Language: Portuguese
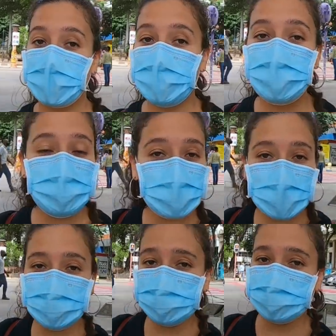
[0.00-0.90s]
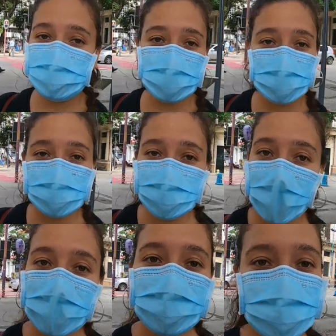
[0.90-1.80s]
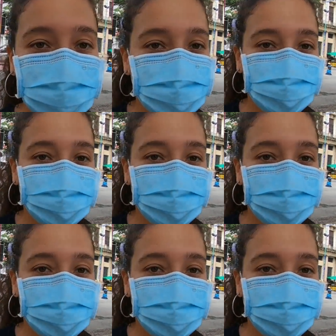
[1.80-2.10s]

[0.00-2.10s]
É uma pena a gente não entender de arte.